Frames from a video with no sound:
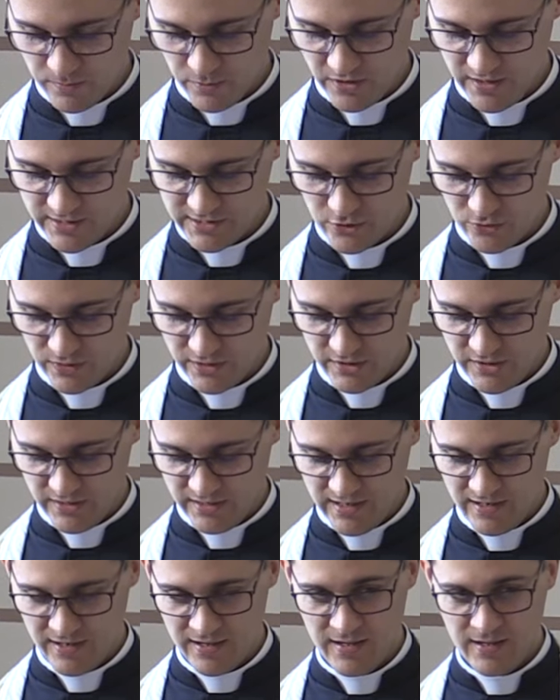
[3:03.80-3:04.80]
pokazał
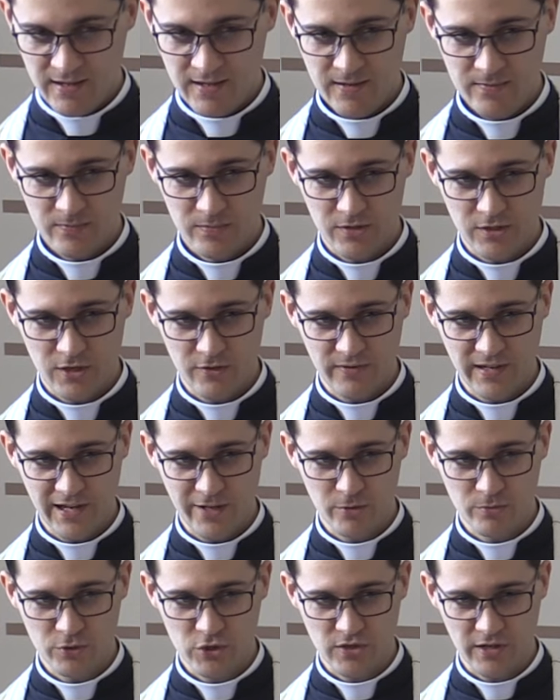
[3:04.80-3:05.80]
jedynie
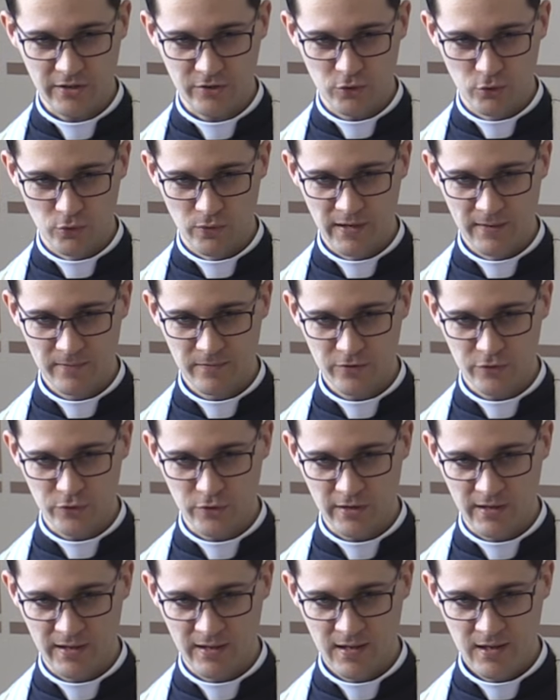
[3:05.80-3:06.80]
drewnianą szkatułę, w
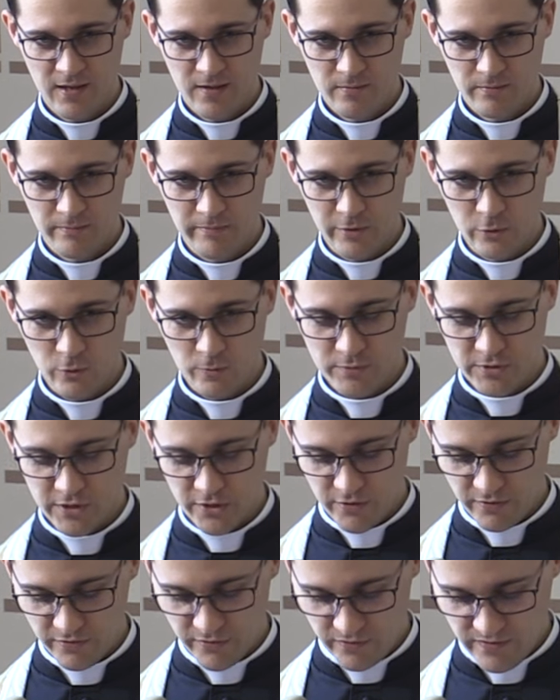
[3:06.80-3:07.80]
której był
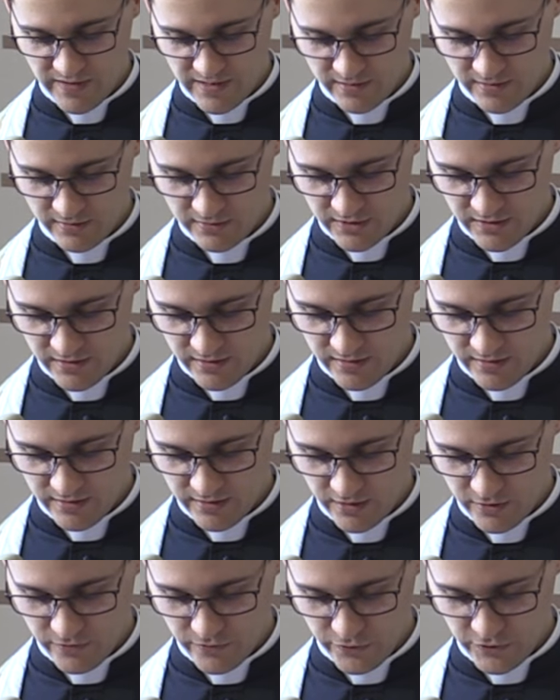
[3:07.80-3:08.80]
przechowywany ten
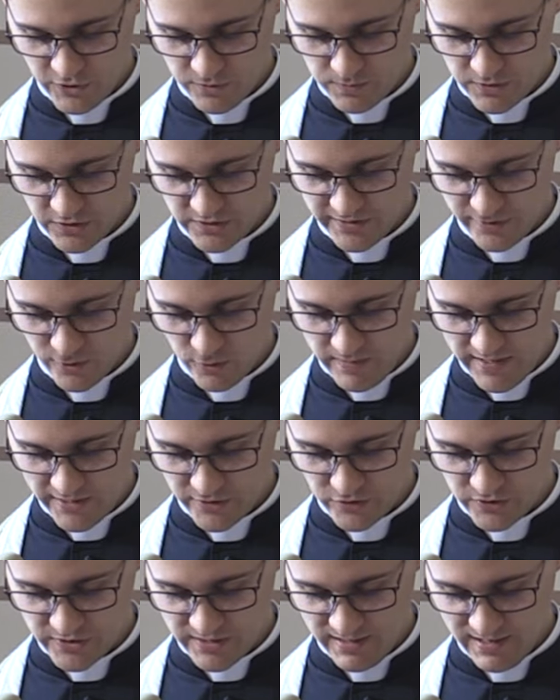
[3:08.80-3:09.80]
e, gwóźdź przez niego
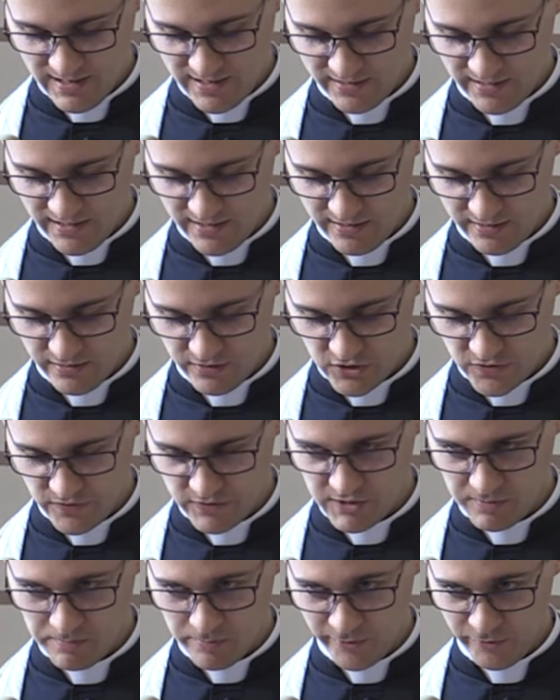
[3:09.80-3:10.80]
bardzo starannie i
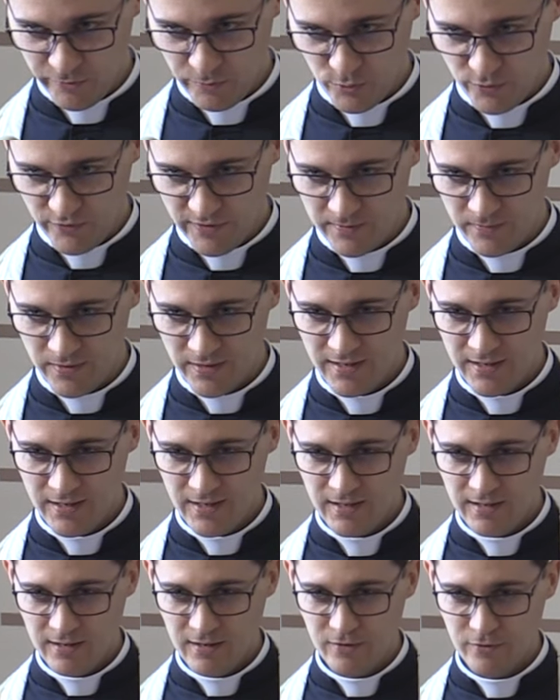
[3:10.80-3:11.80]
rzeczywiście pod wpływem
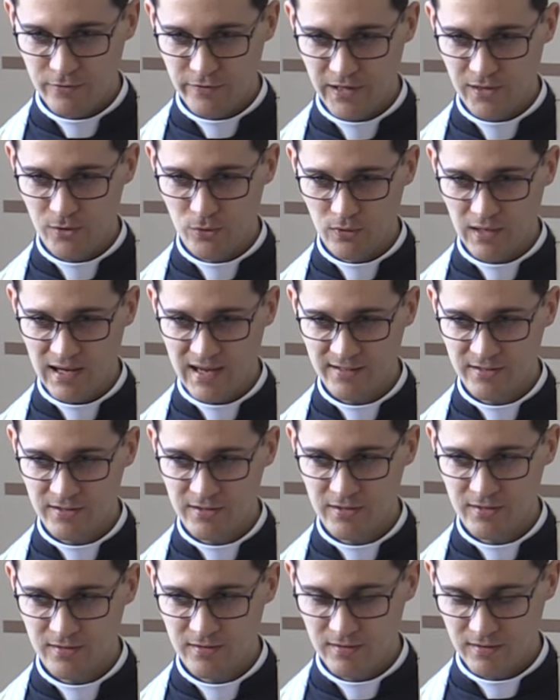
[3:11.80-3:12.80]
wielu
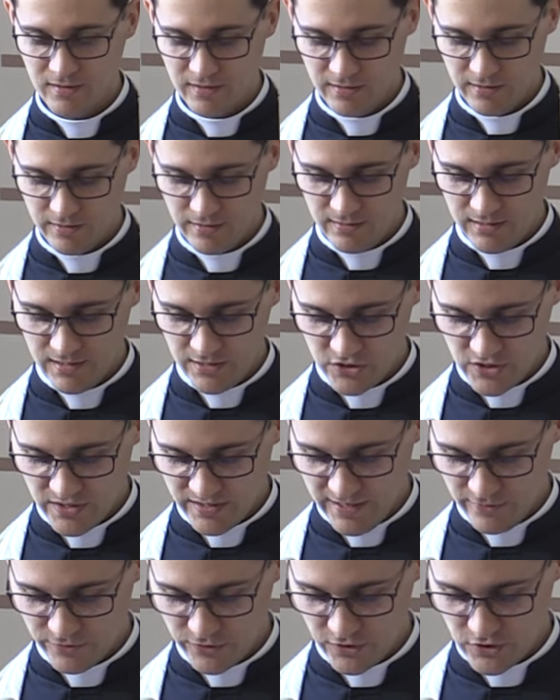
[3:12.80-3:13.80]
lat e,
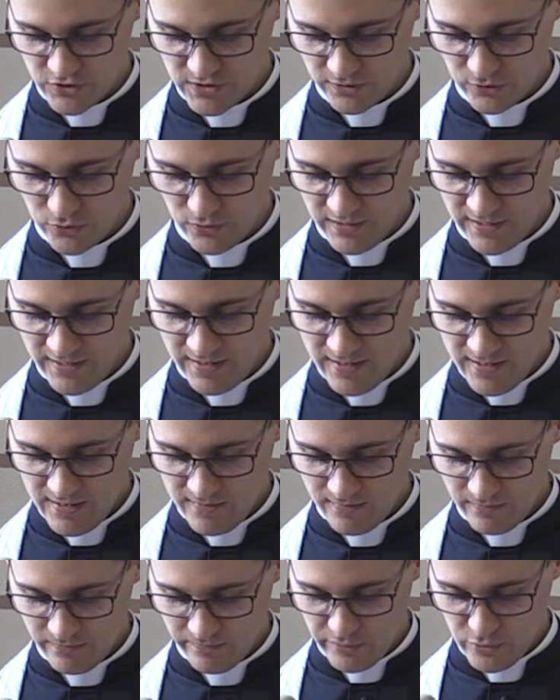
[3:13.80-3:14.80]
leżenia w tej szkatule
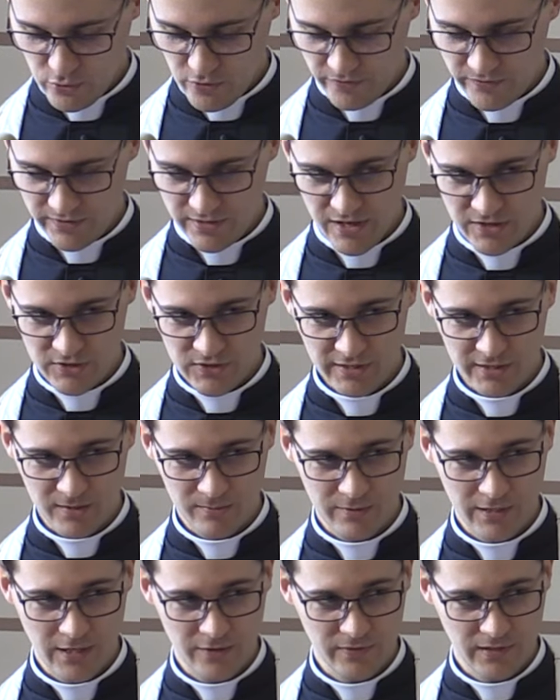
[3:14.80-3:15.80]
było widać na
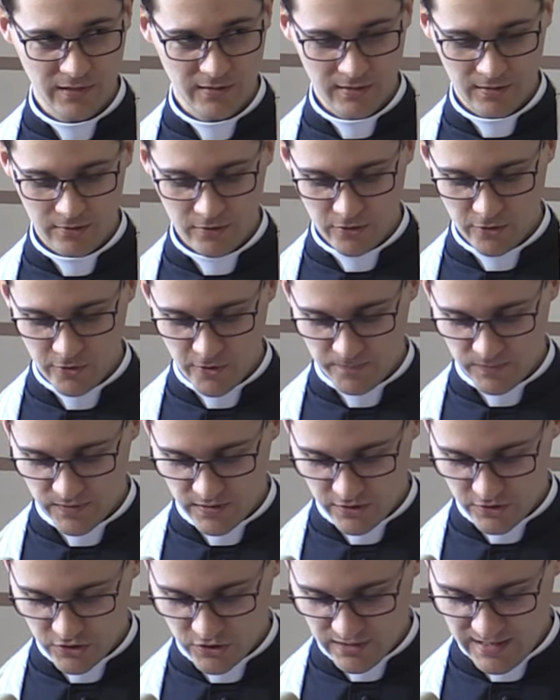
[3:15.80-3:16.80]
tym drewnie tylko
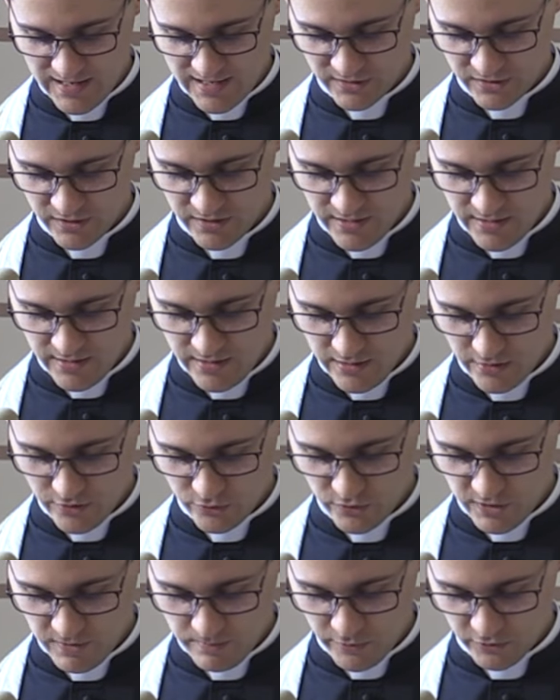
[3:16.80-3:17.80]
ślad,
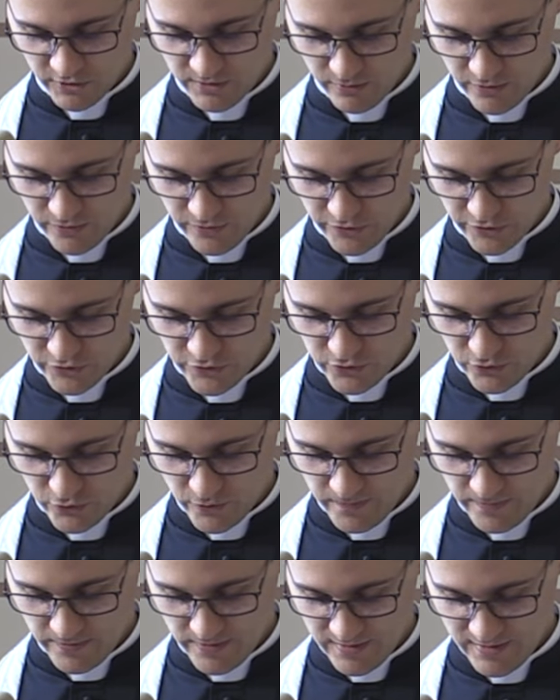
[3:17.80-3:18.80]
który po tym gwoździu
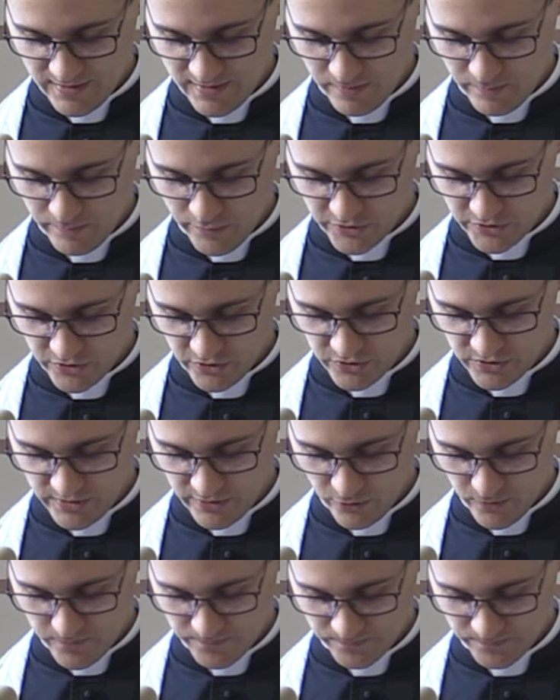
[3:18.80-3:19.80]
e, pozostał.